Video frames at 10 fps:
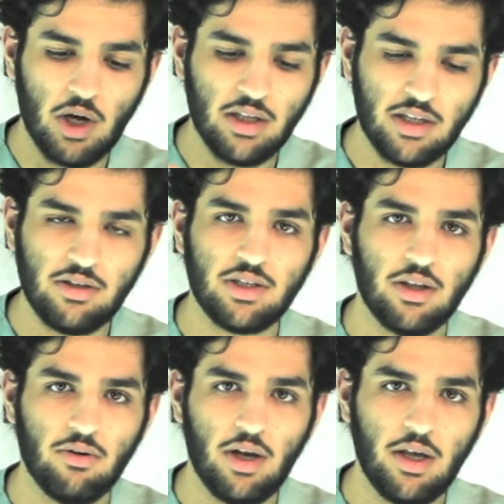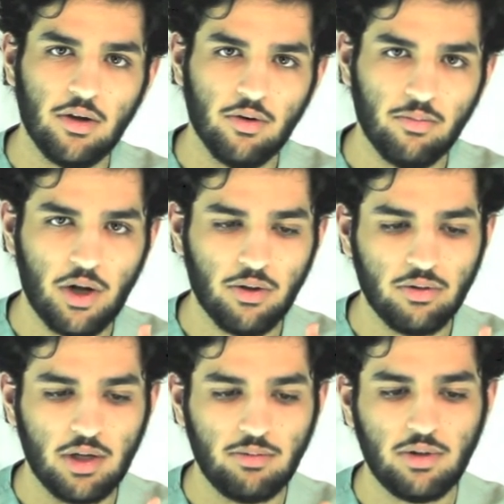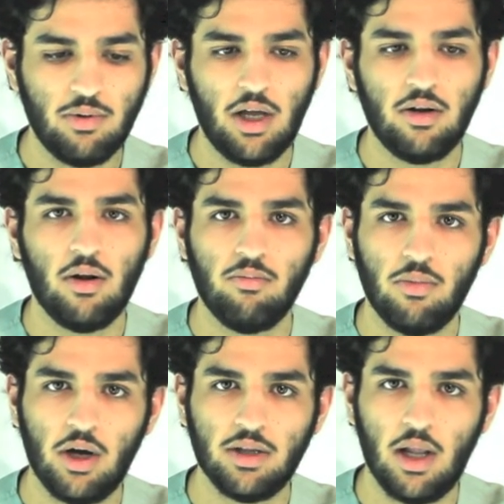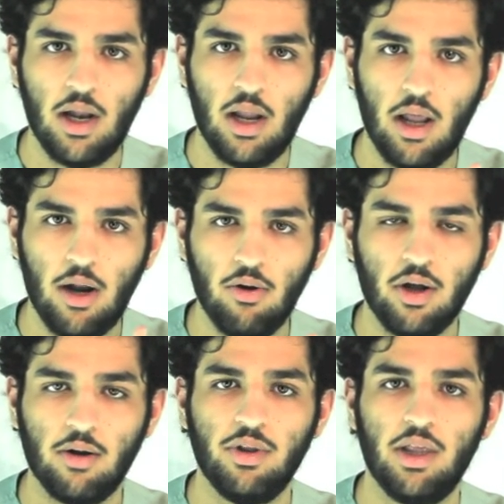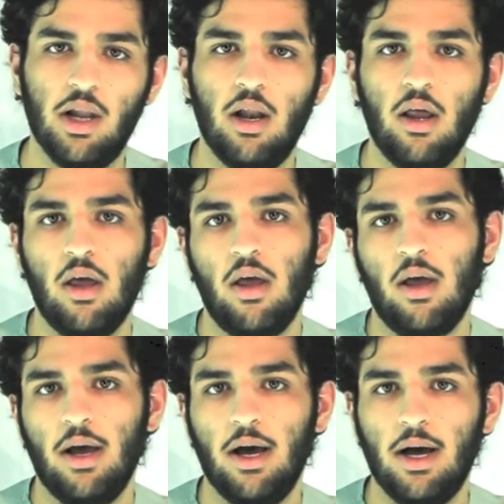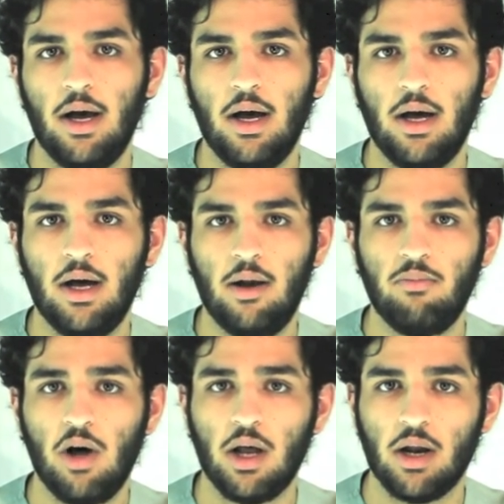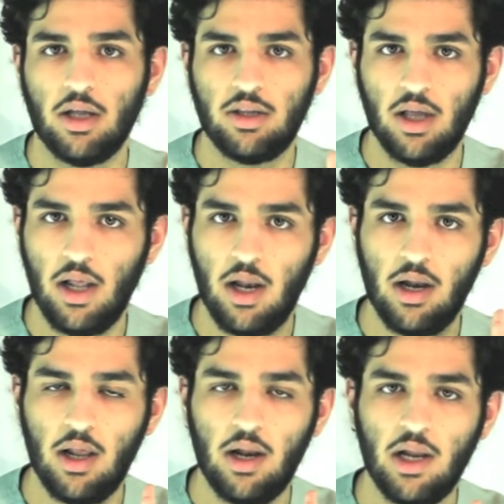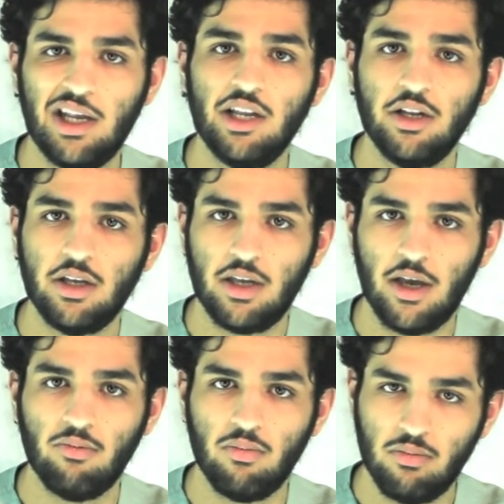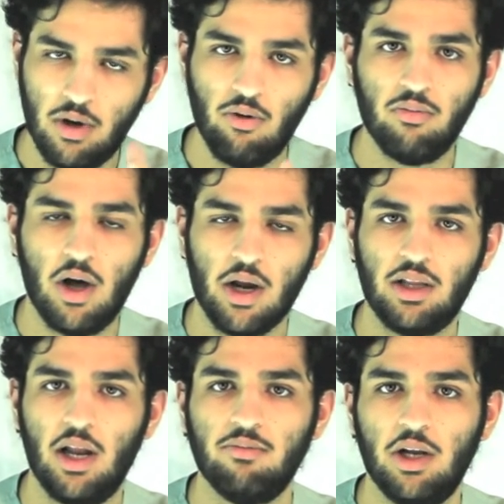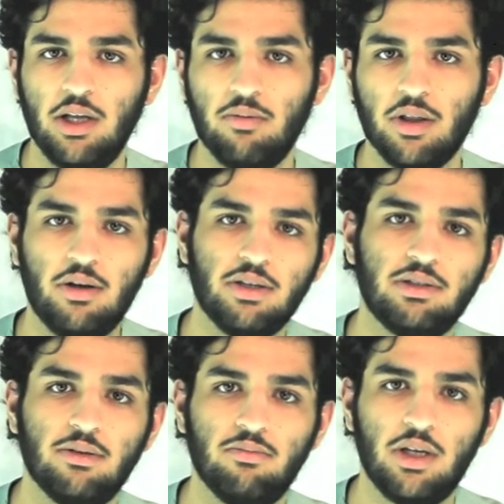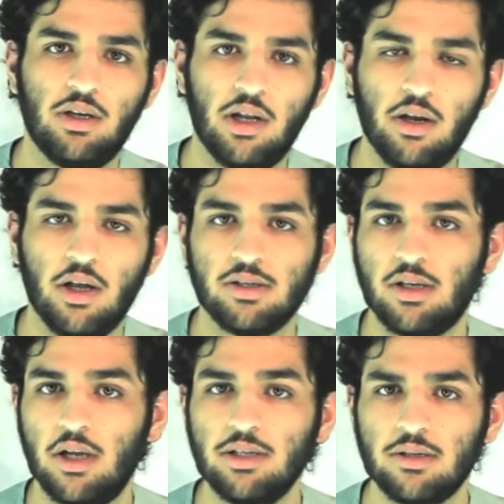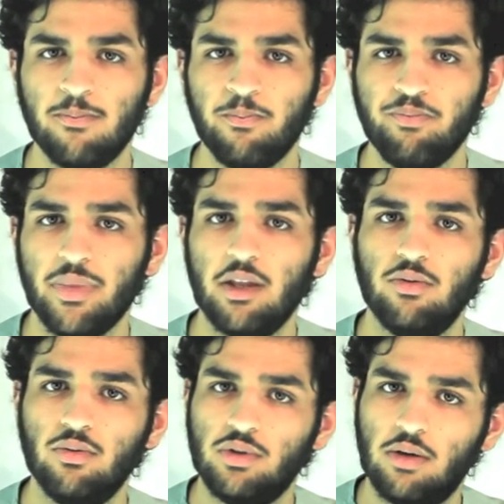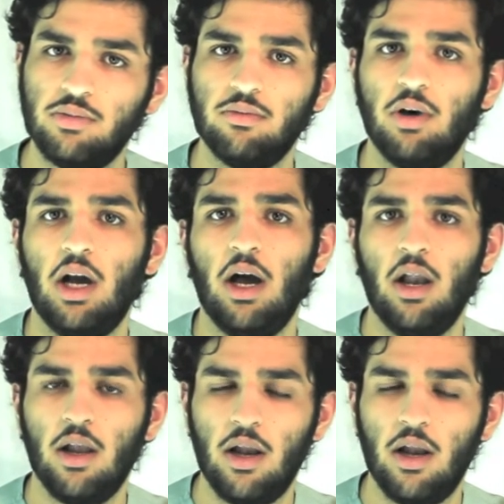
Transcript: انت تدرس هذولي وبرضه تمشي مع المواد الاخرى مثل آه المهارات الكلينيكيه او المهارات العمليه بعض الناس تسميه كلينيكال سكيلز وتمشي معها